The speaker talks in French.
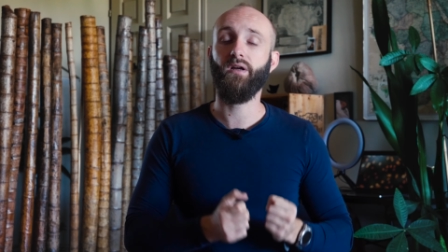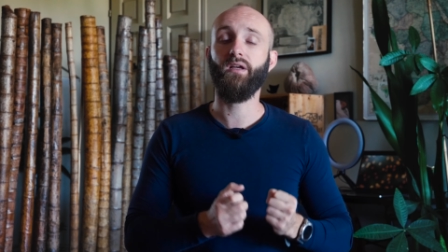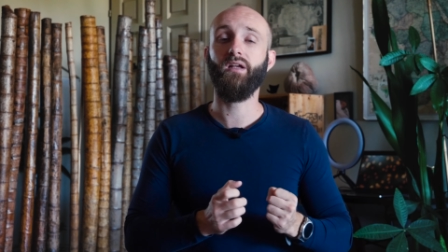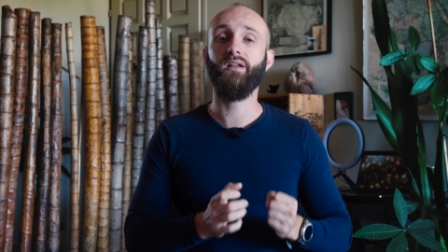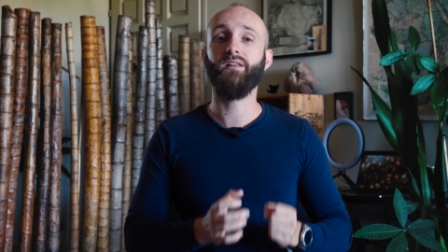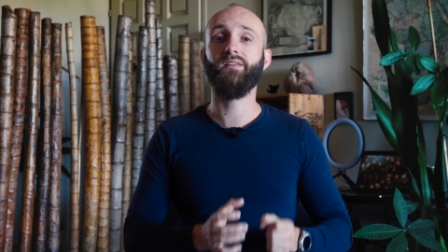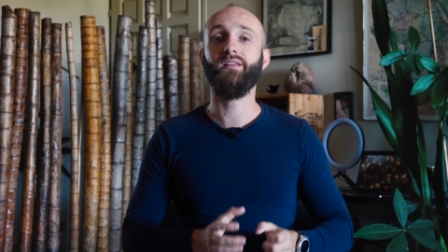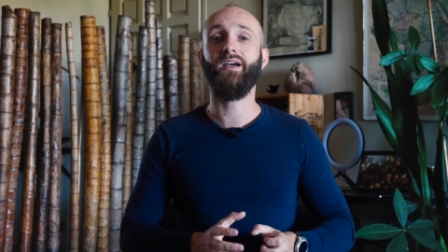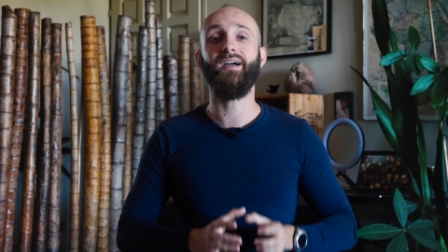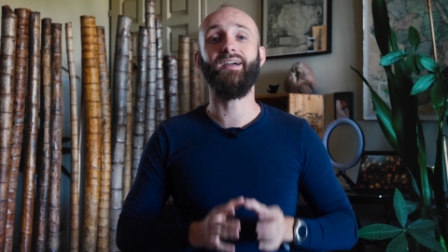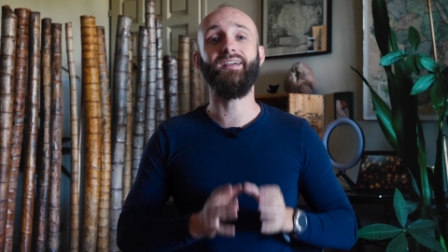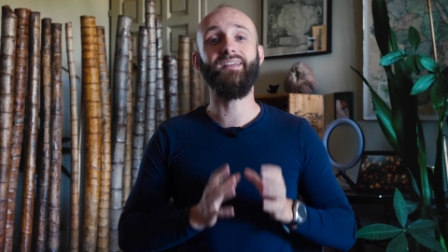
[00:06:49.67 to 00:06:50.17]

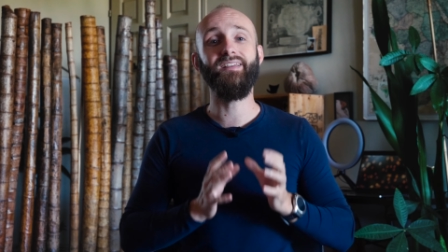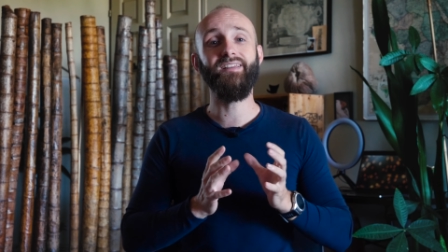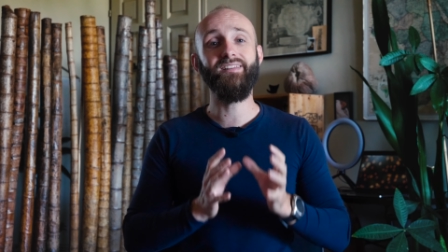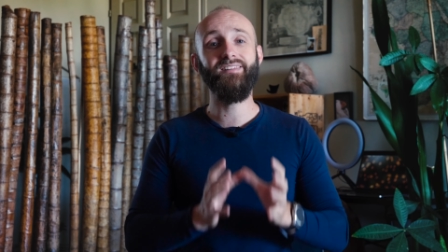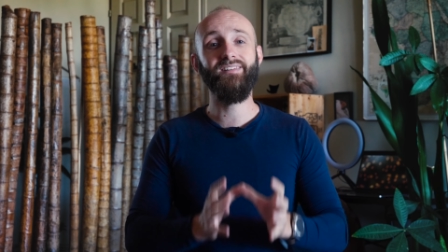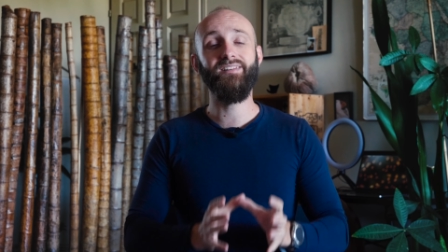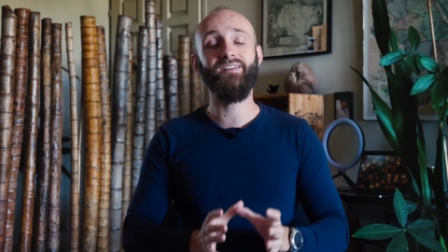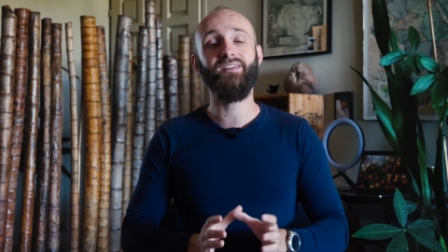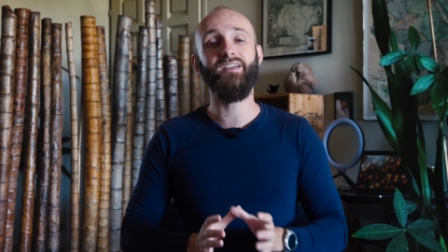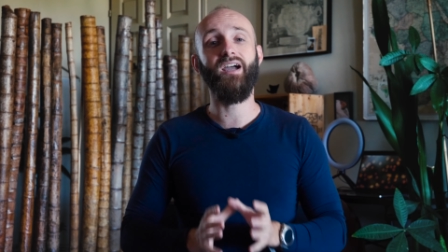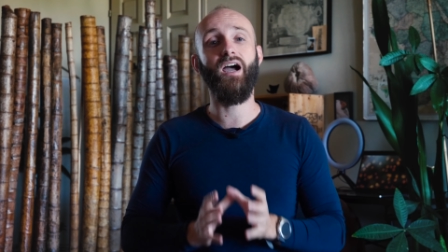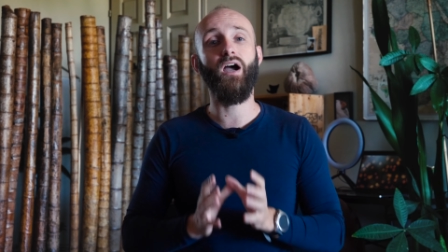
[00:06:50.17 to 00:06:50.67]
qu'elle t'a
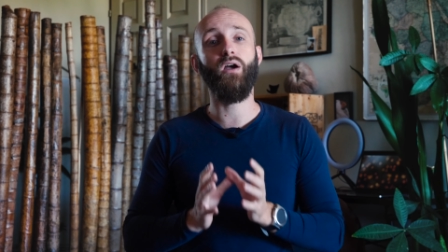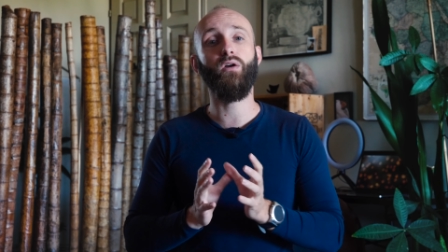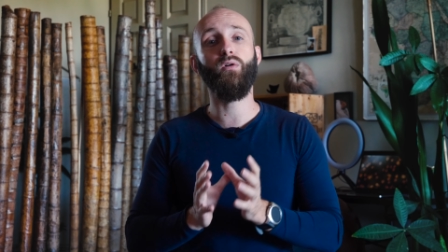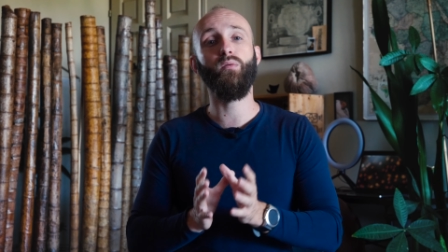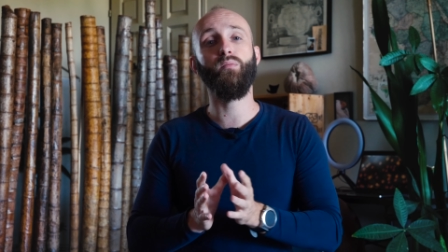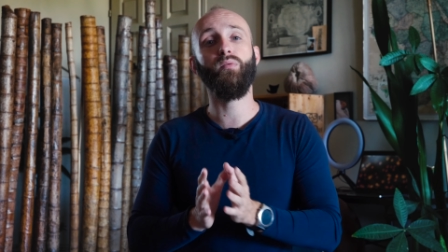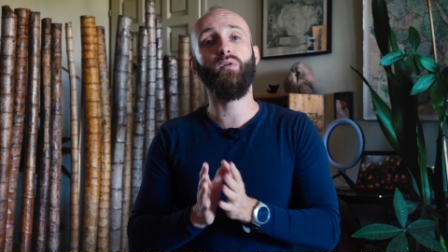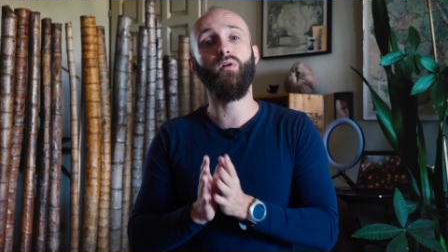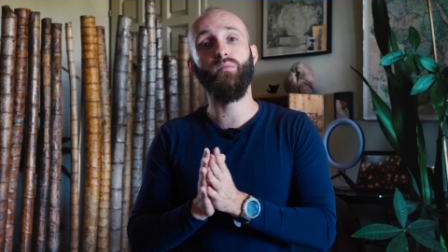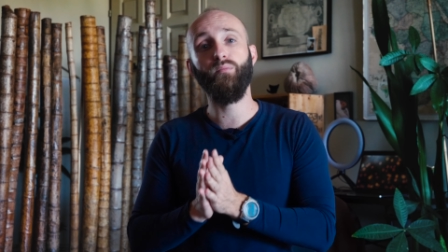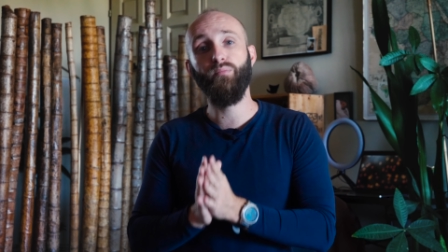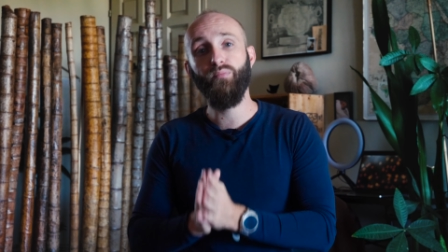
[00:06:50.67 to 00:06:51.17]
aidé à
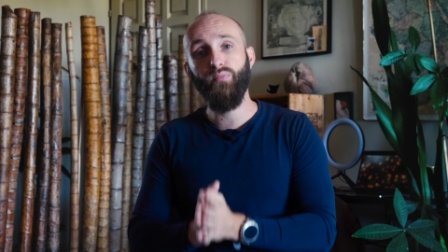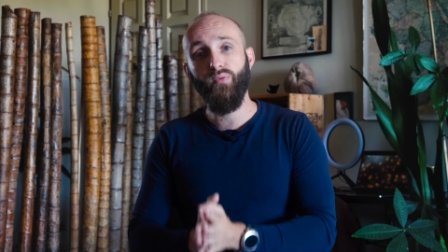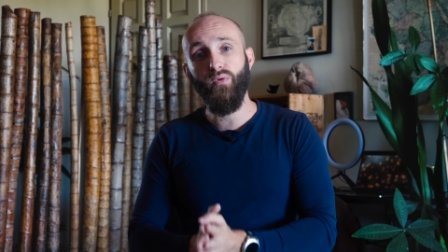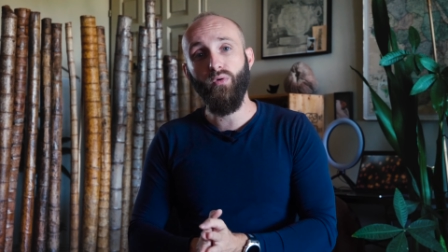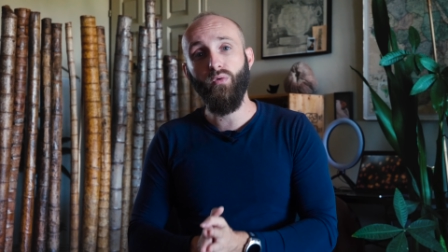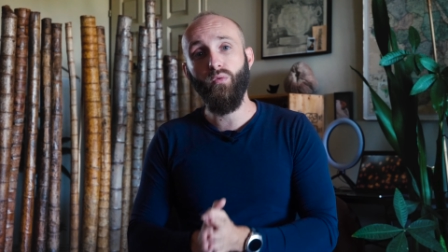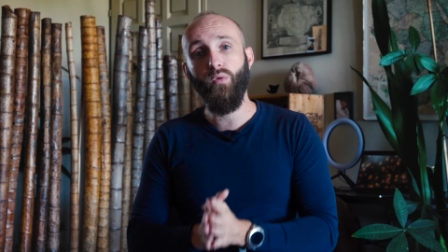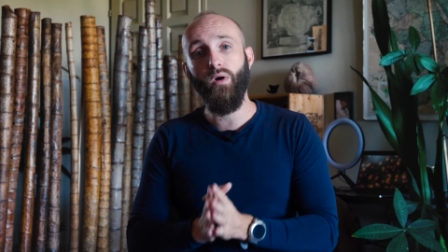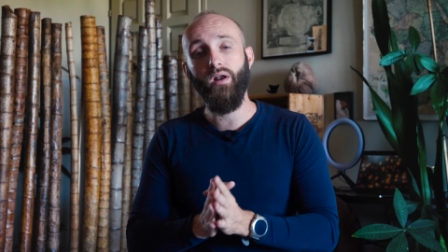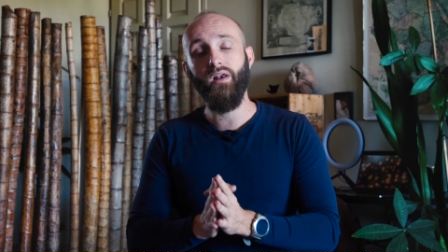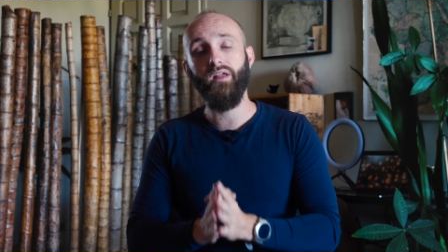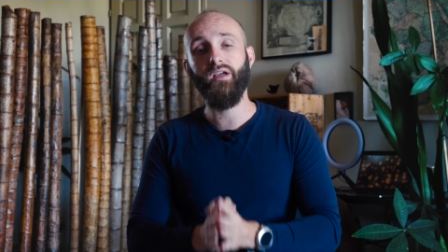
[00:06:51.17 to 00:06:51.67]
comprendre
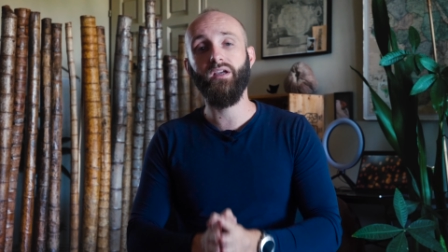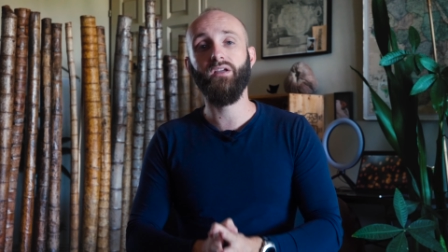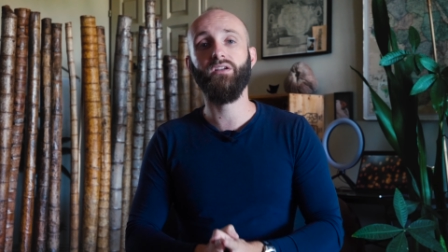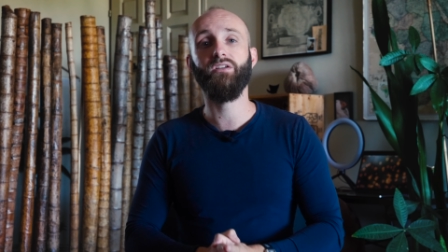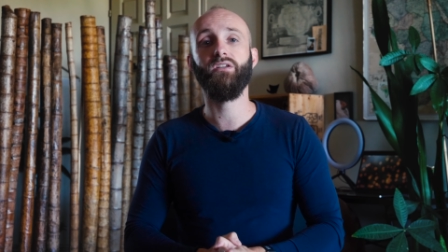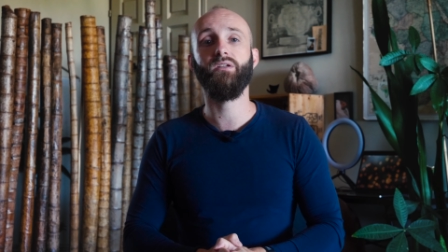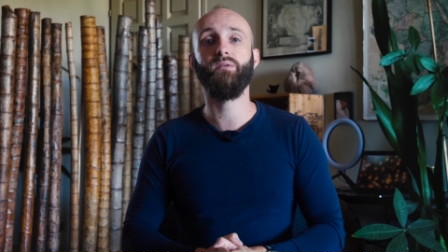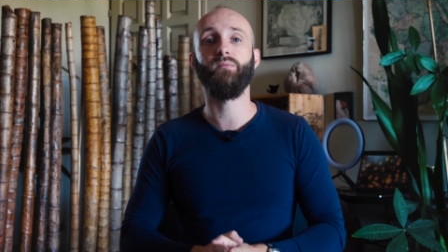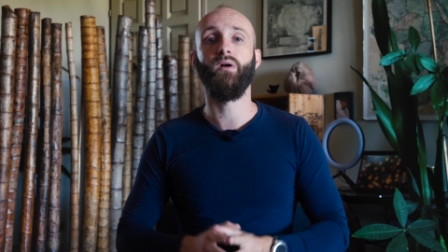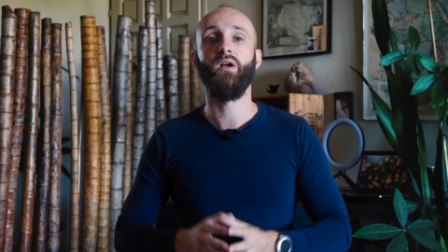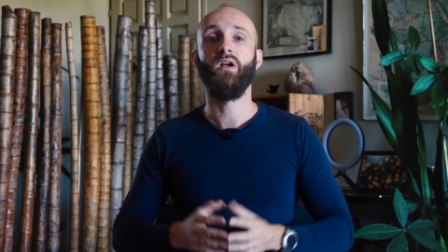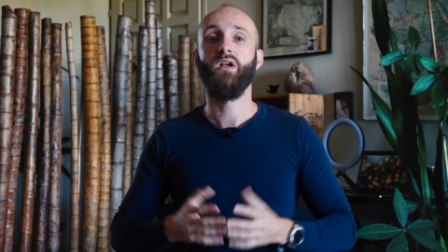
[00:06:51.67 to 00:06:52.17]
pourquoi les
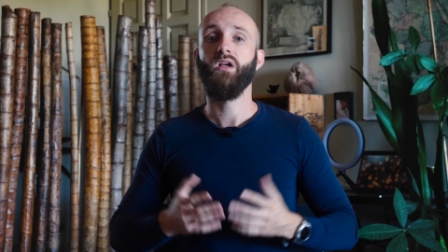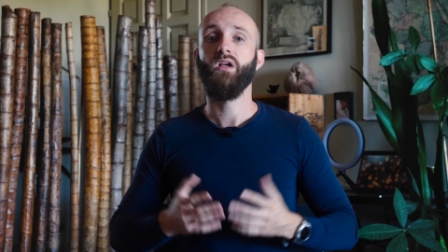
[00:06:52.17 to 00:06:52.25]
régimes